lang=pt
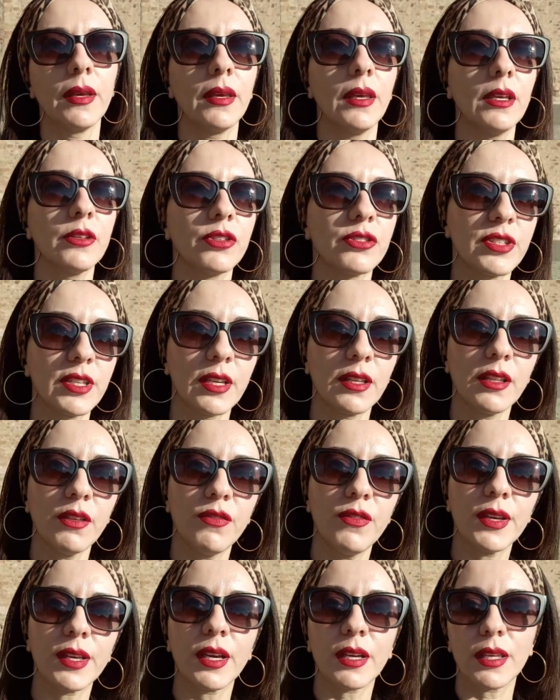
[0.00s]
Isso
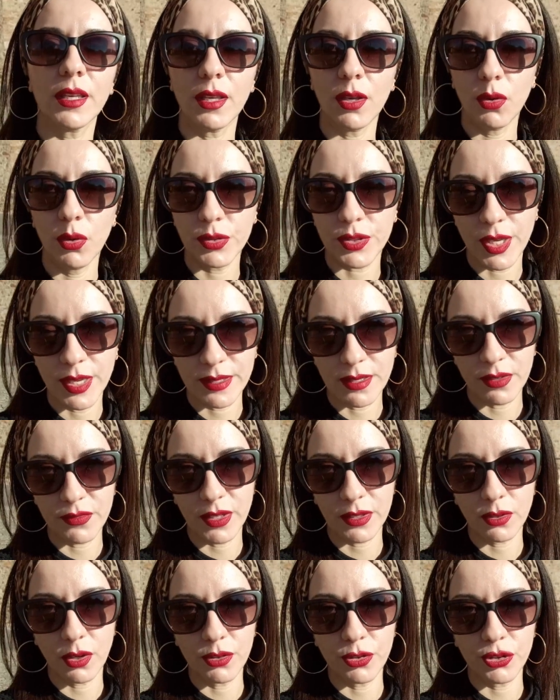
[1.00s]
significa que os
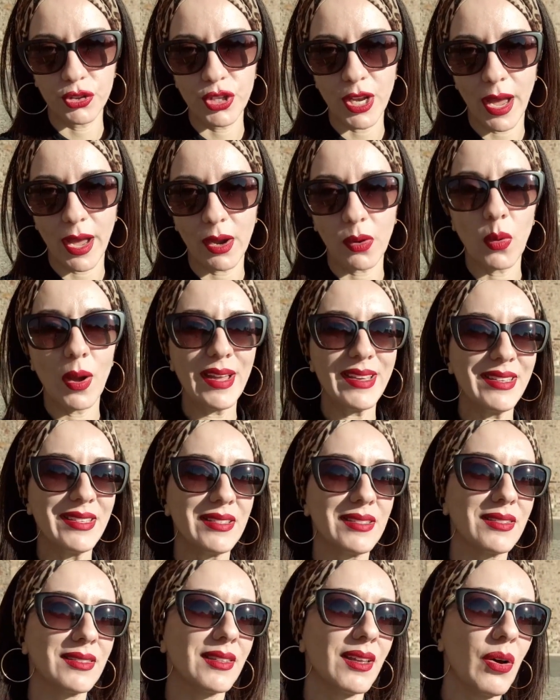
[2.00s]
reservatórios de água
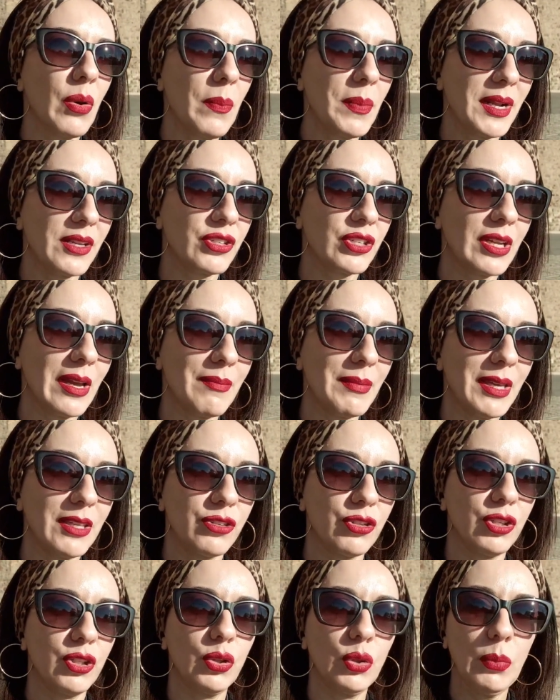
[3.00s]
estão
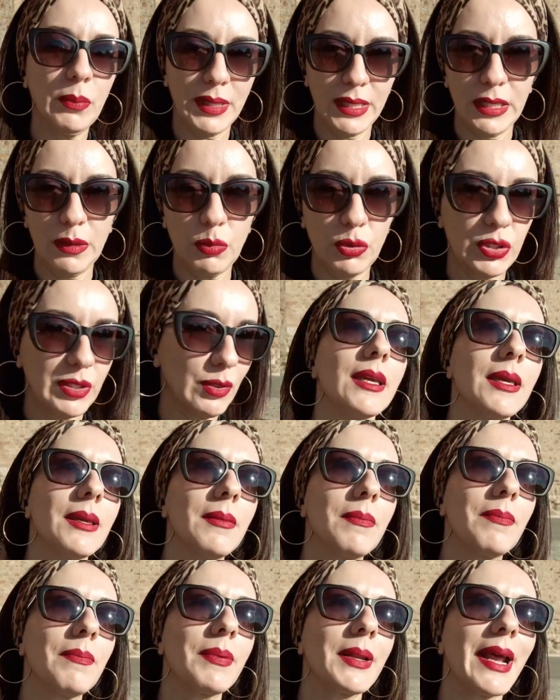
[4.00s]
praticamente no mínimo.
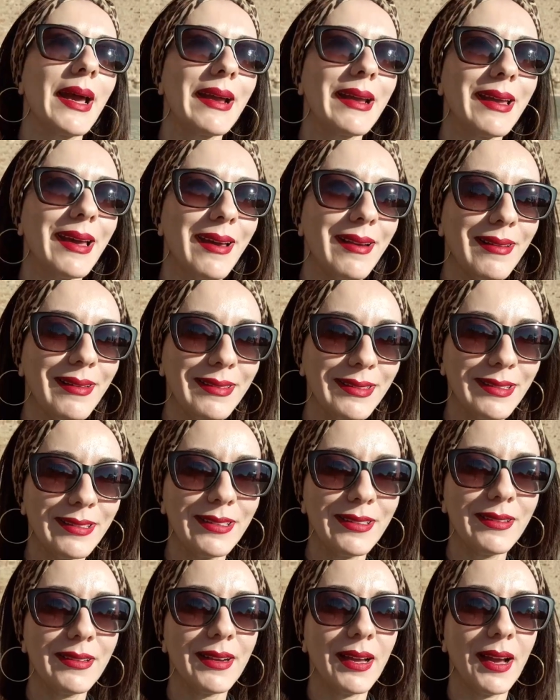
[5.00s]
E para
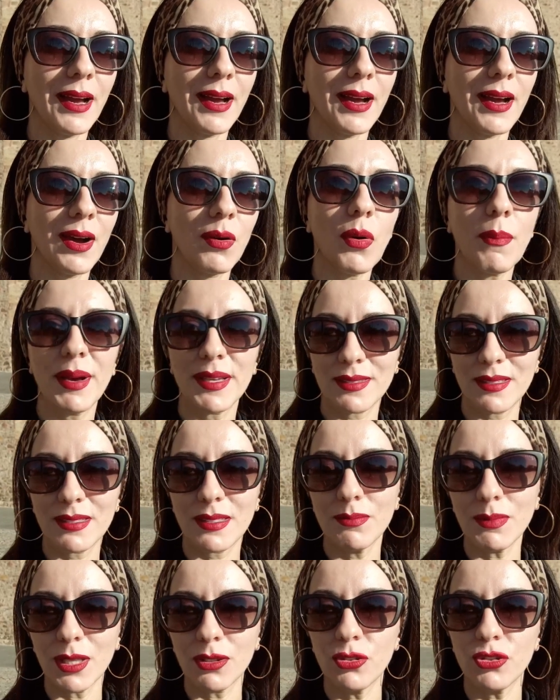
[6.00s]
garantir a, ah, o
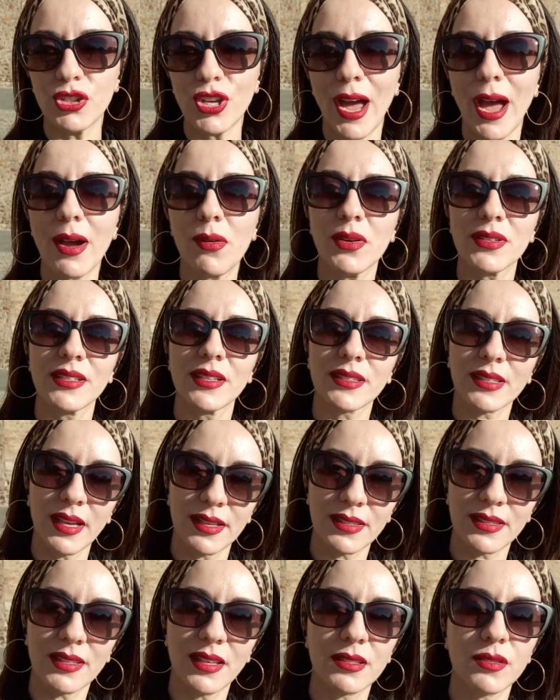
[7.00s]
abastecimento de águas nas
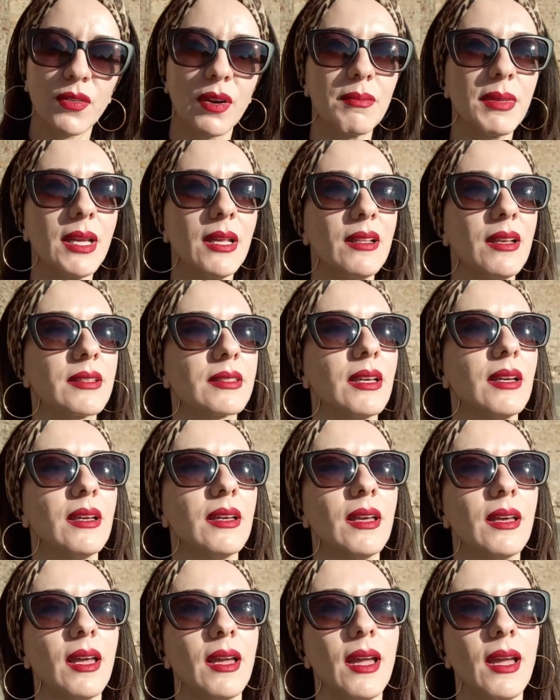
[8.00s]
casas das famílias,
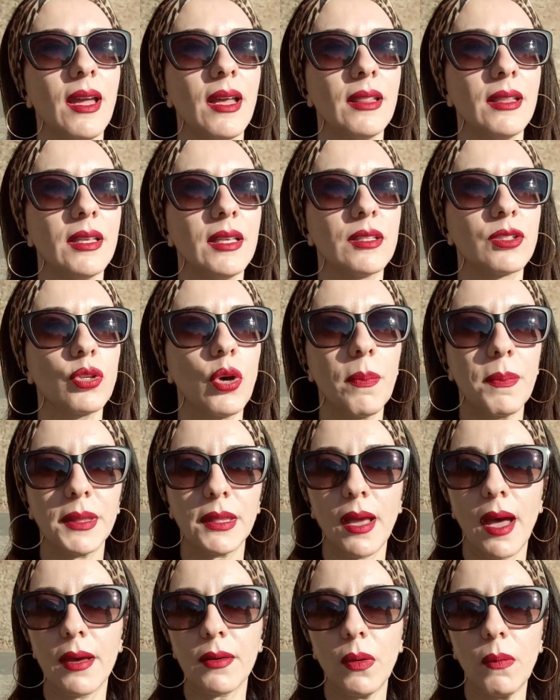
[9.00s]
eles
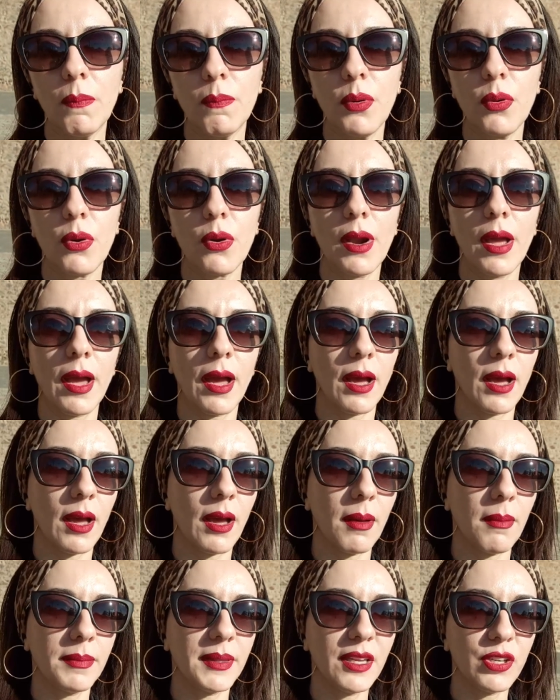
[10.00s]
optaram por
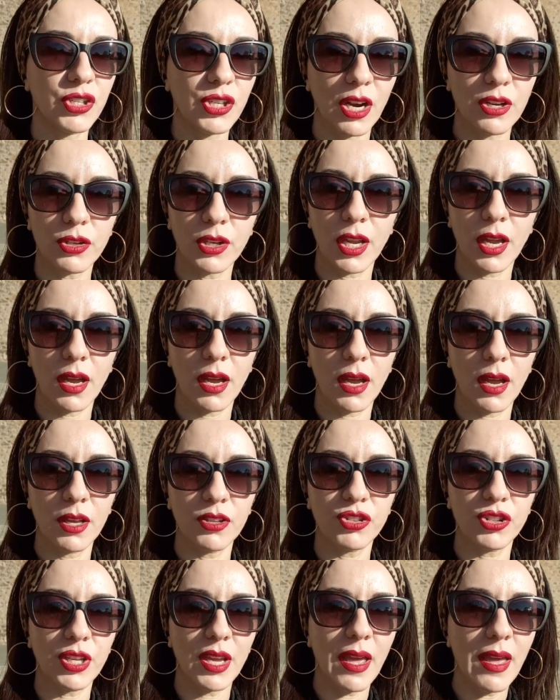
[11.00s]
ah, deixar de, ah,
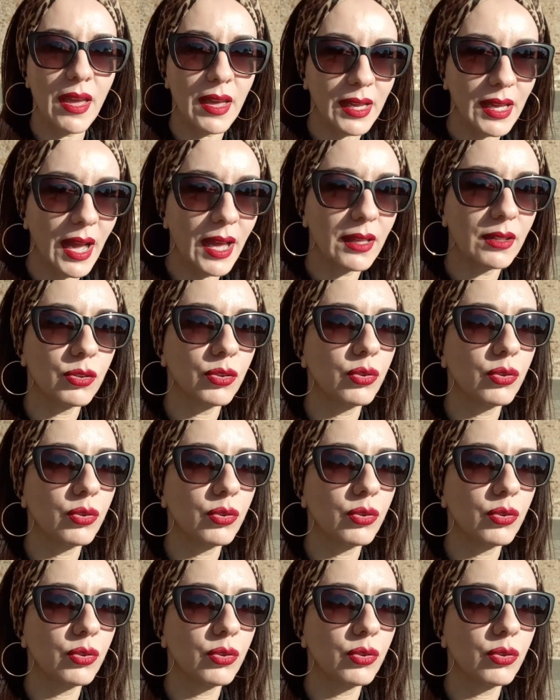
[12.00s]
de regar